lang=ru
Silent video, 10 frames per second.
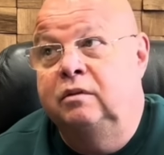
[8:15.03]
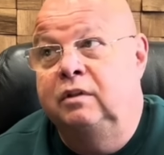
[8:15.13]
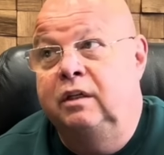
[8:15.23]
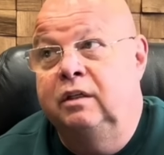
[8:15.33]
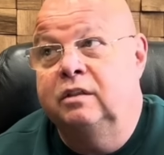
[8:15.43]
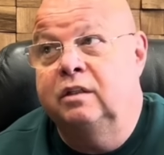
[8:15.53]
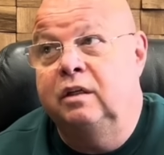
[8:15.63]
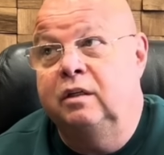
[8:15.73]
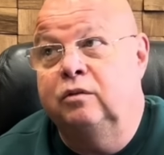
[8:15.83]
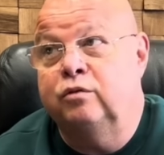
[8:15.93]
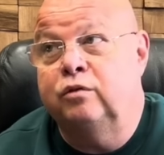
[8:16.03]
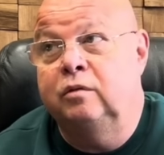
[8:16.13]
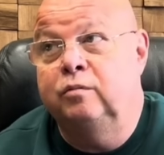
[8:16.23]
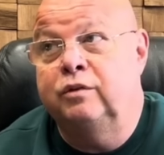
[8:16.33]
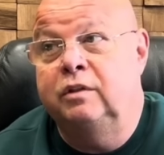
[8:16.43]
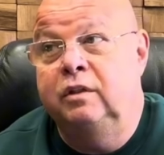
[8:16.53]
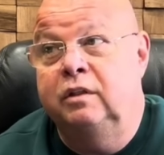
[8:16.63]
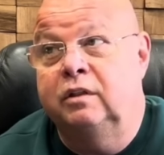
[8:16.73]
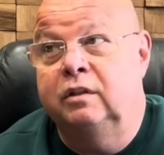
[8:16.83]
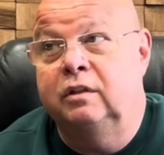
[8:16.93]
деньги за то, что ты будешь
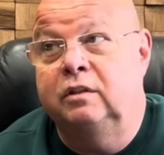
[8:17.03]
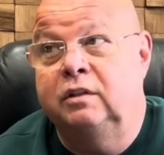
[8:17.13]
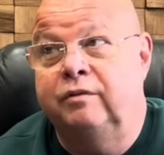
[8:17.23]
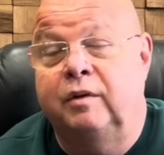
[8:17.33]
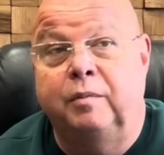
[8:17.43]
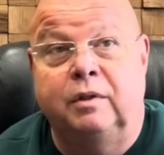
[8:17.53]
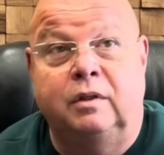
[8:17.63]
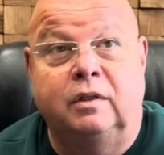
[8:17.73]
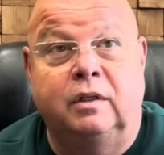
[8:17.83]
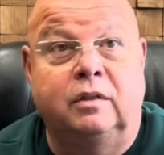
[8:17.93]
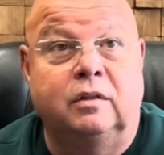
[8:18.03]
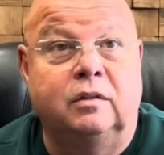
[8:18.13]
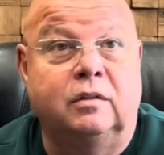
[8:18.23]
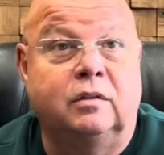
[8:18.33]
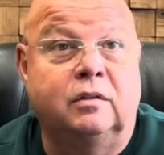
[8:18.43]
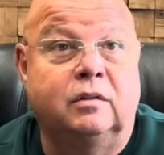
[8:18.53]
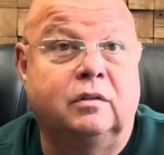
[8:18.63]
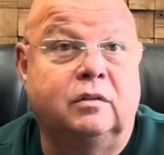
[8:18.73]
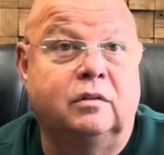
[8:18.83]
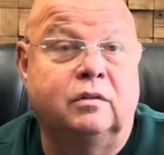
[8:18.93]
сидеть на лавке, протирать
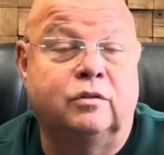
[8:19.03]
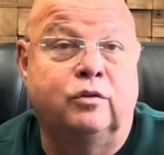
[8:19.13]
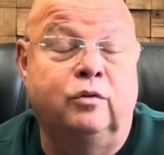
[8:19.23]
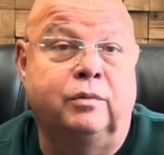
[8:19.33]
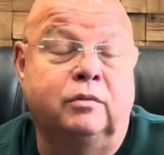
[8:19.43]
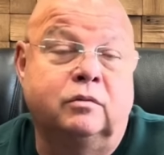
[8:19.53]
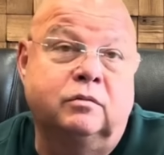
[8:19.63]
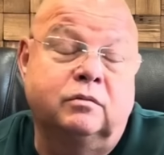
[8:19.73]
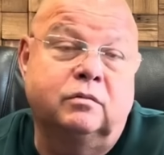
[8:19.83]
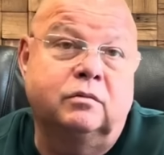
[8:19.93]
э, жопу, ну,